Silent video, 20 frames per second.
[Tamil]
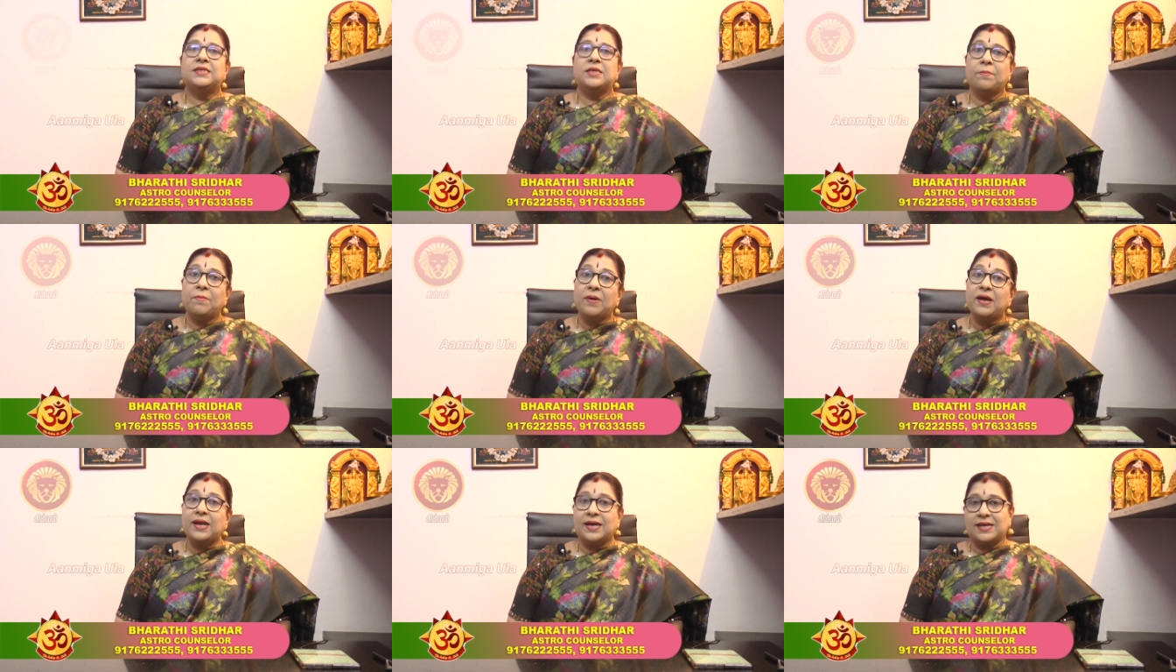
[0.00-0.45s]

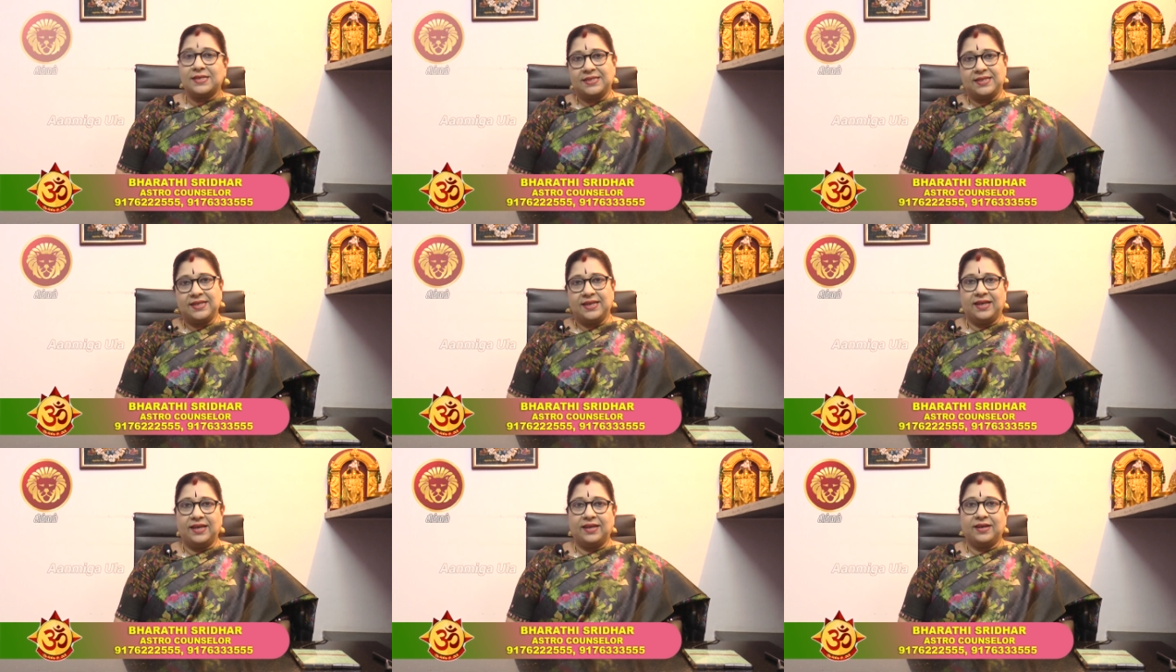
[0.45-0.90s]

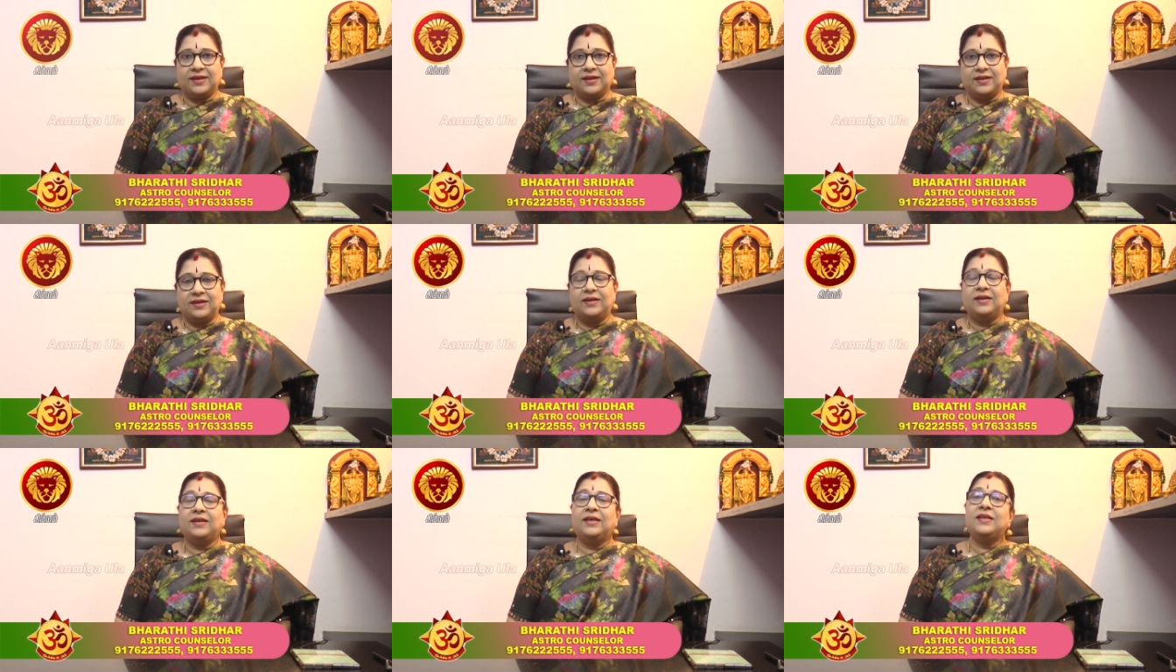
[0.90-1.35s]
சிம்மராசி
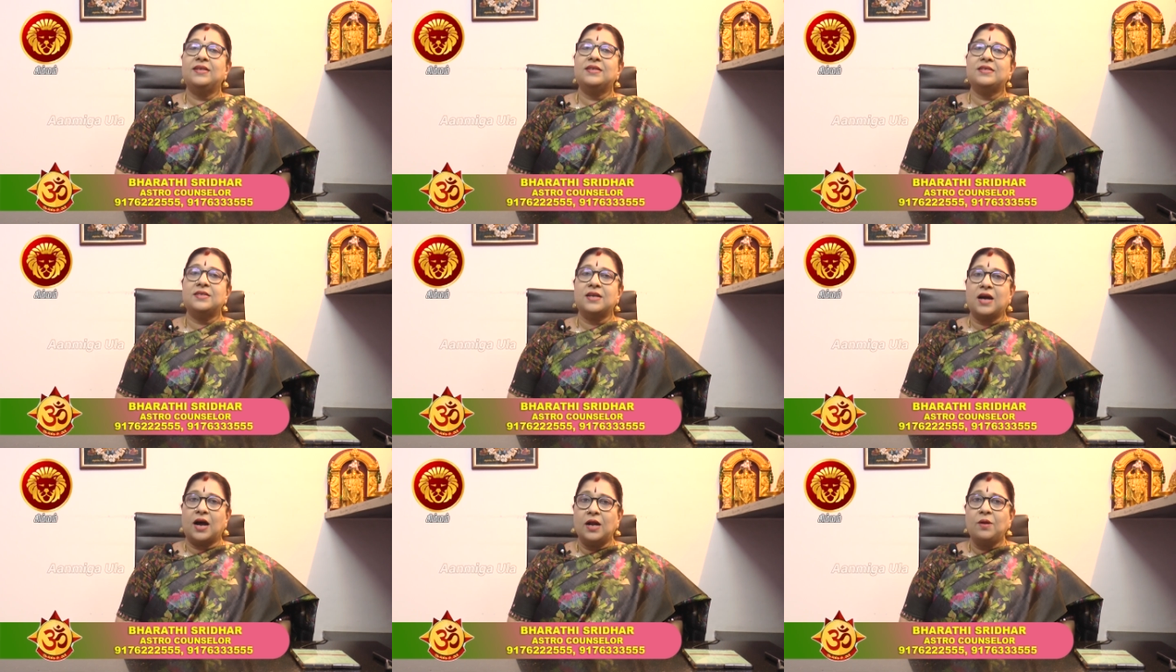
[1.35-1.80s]
நேர்கள்
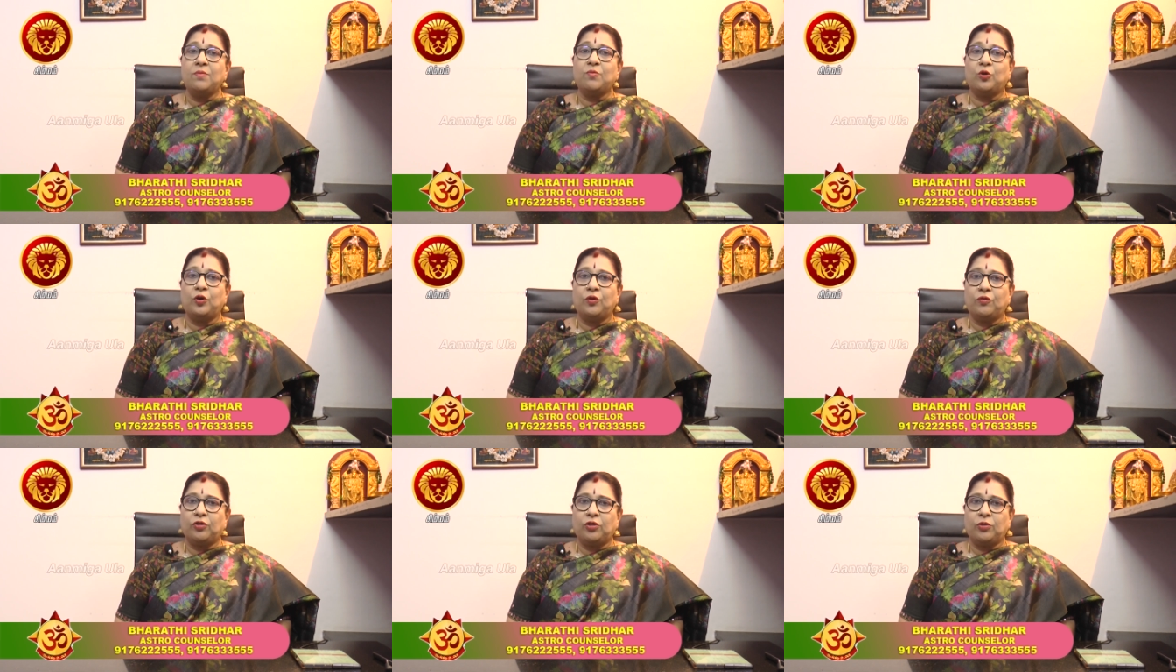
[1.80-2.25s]
இன்று நாள்
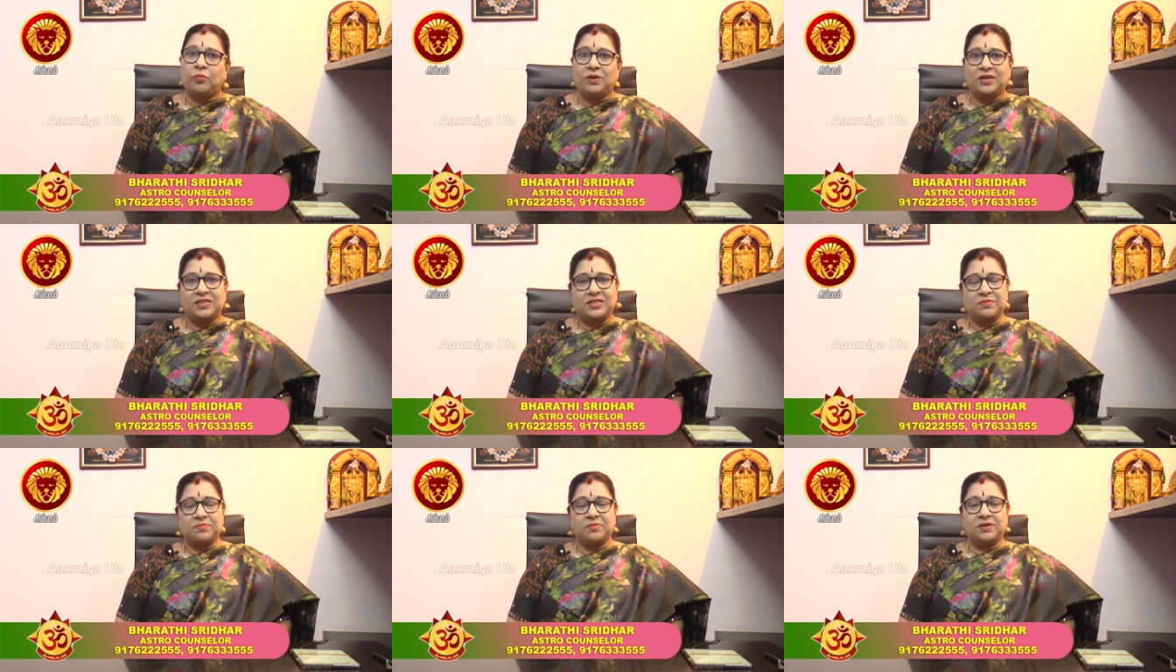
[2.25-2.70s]

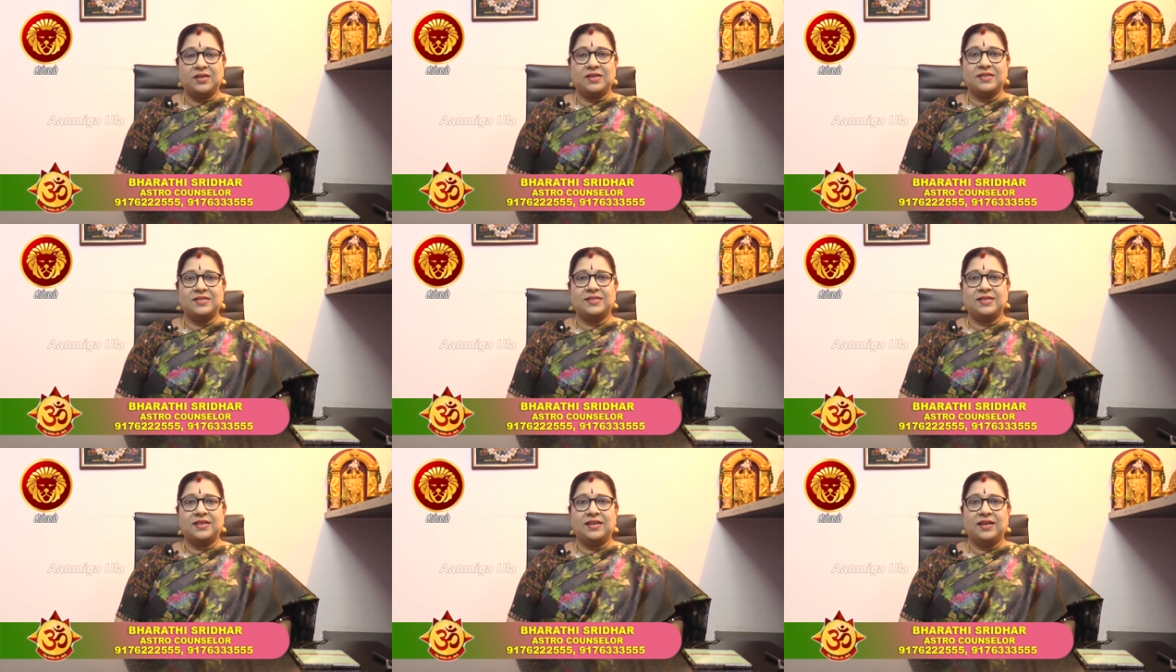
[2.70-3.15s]
முழுவதுமே
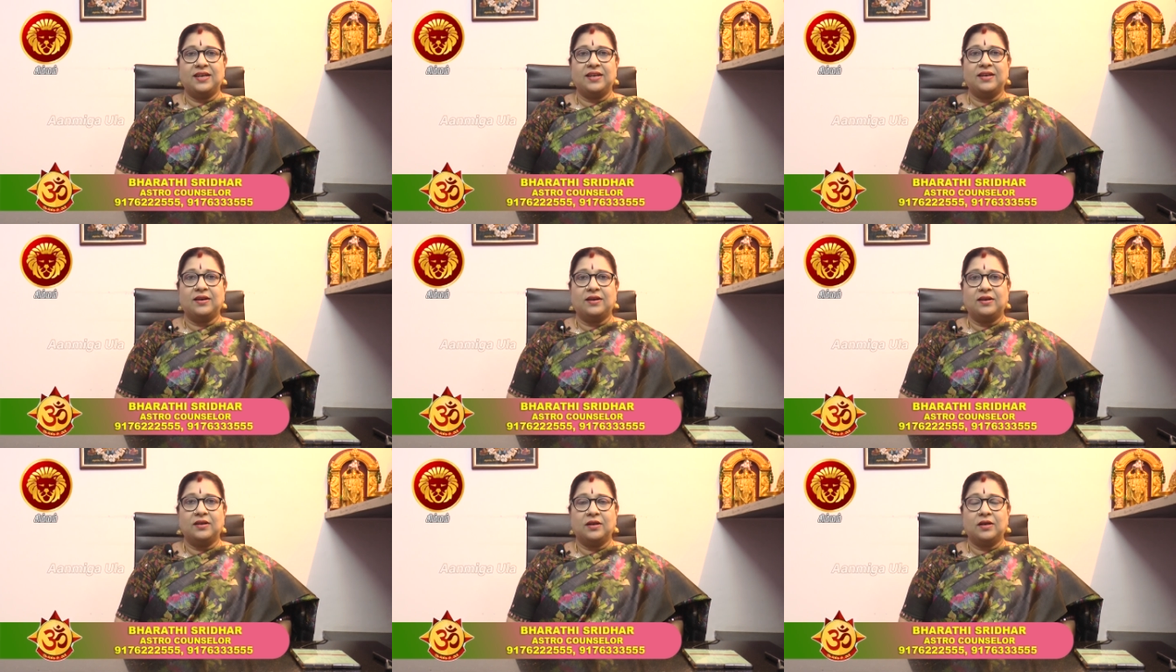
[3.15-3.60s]
சிம்மராசி
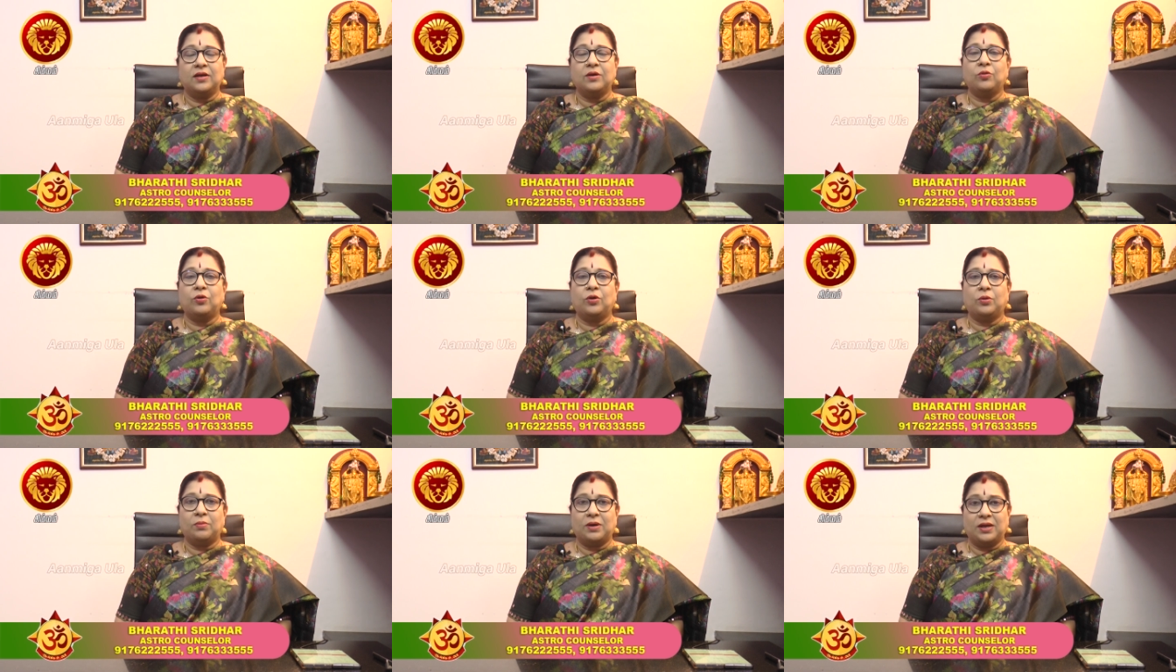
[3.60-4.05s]
நேர்களுக்கு
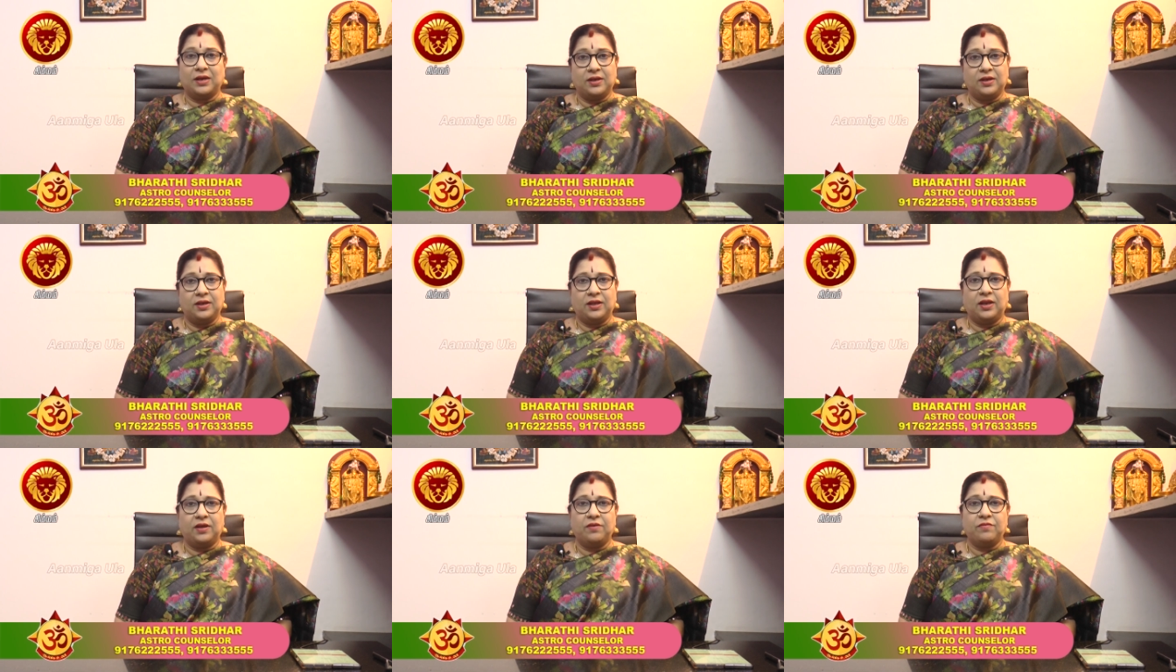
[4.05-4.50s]
ஒரு மன
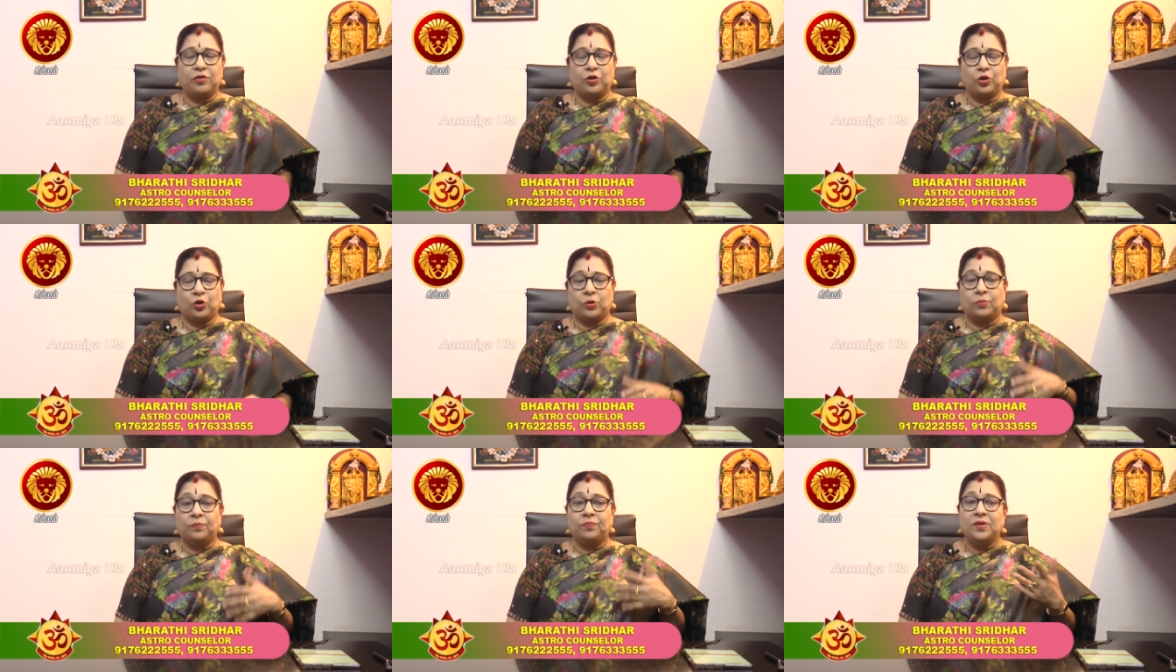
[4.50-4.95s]
நிறைவு
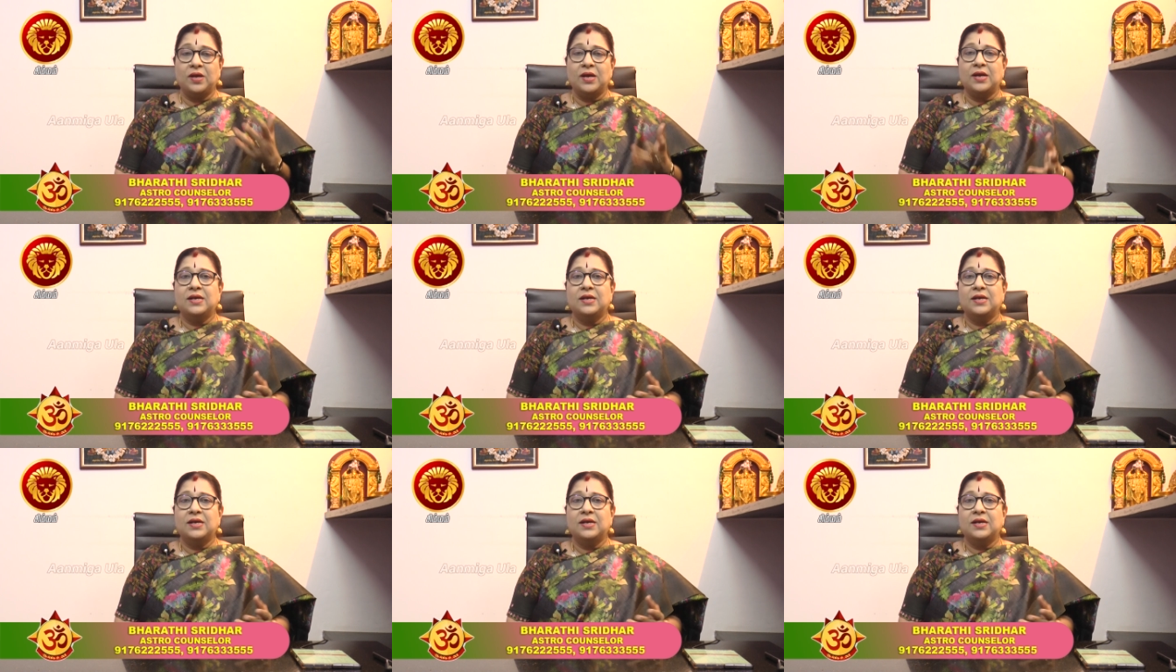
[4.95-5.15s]
இருக்கும்